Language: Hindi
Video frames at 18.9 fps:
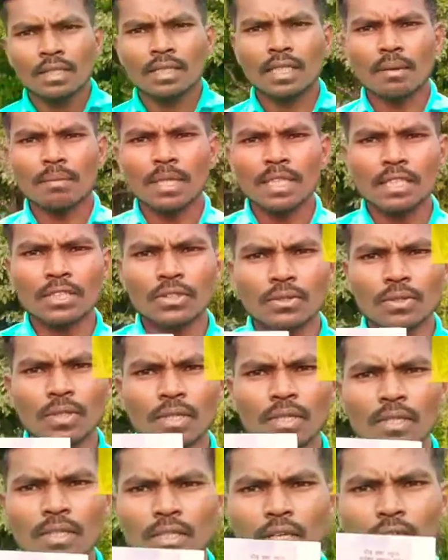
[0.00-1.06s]
सबत
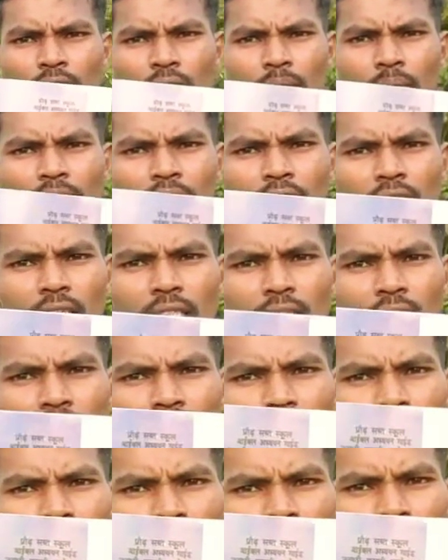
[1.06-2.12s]
स्कूल राव सब मन हियाँ देखे के
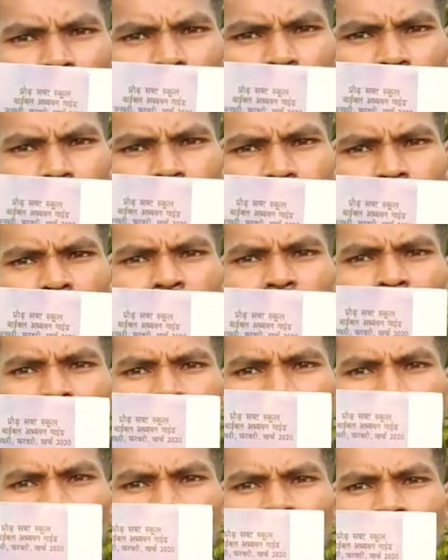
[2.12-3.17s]
लिए पा था
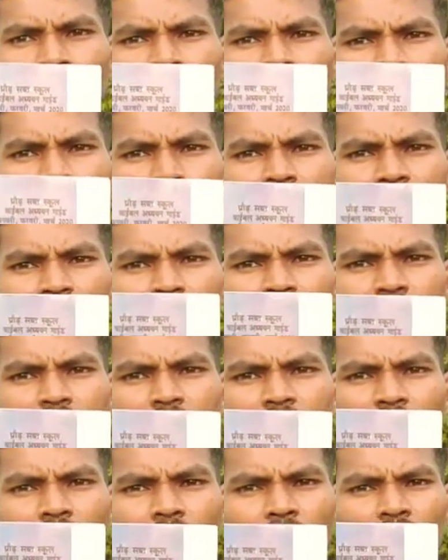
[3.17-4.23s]
दानियल के विषय में
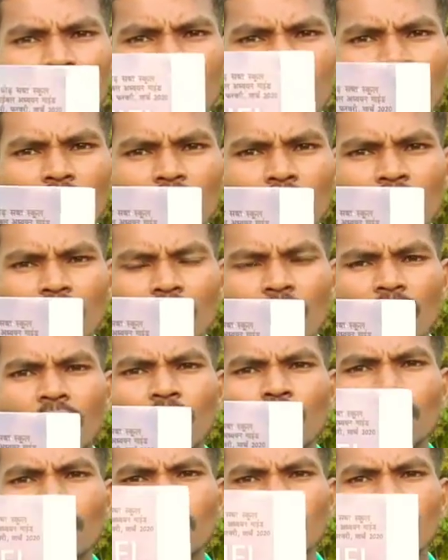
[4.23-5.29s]
हियाँ लिखल है
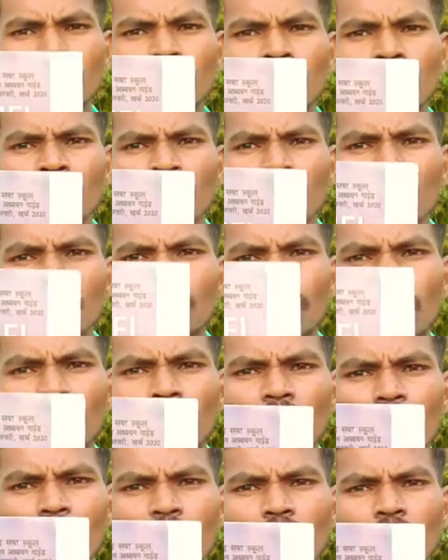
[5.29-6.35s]
और इठे है
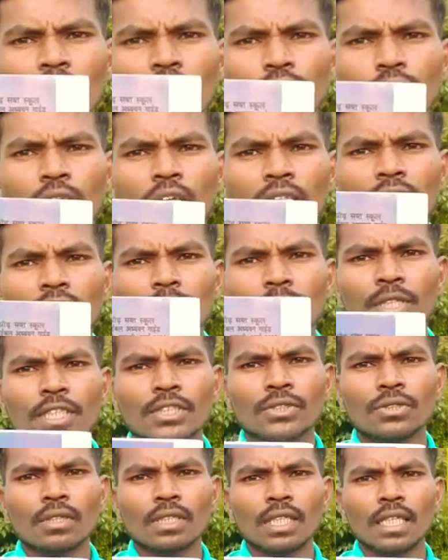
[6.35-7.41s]
के हमरे के 2020 हज़ार बीस
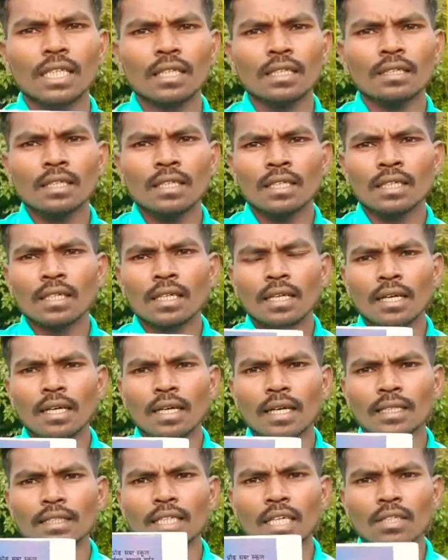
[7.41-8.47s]
सन के
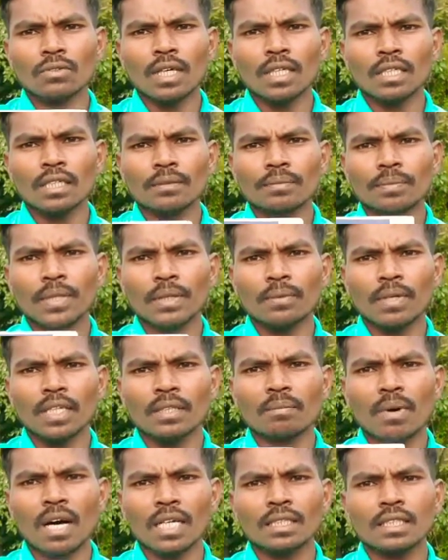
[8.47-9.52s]
अं, जनवरी फरवरी
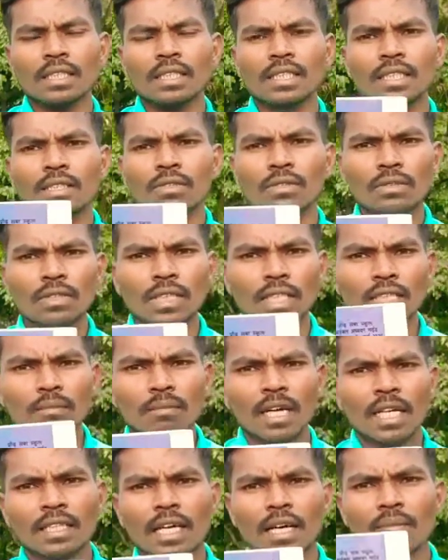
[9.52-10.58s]
मार्च इठो तीन
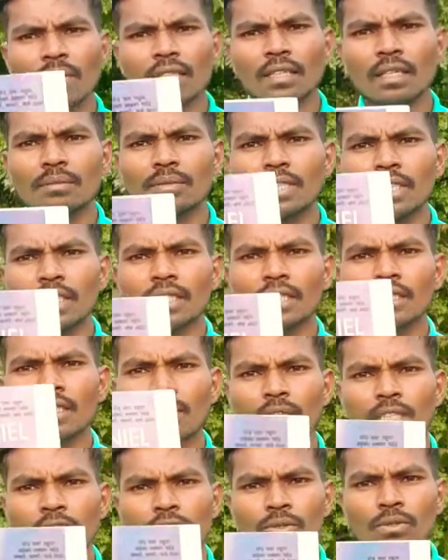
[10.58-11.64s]
महीना मतलब इ
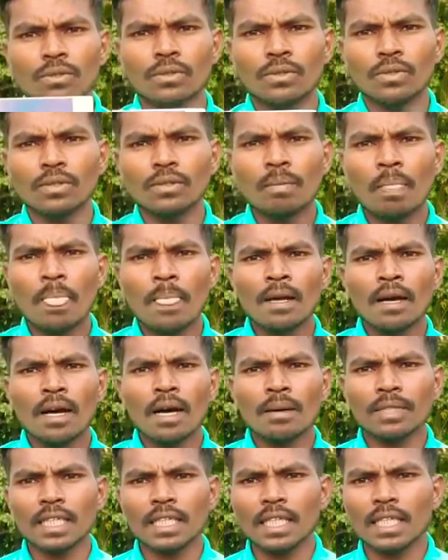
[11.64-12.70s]
सबत स्कूल ठू
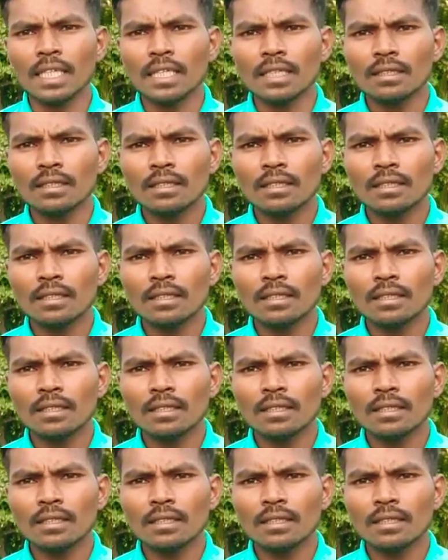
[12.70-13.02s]
हमरे के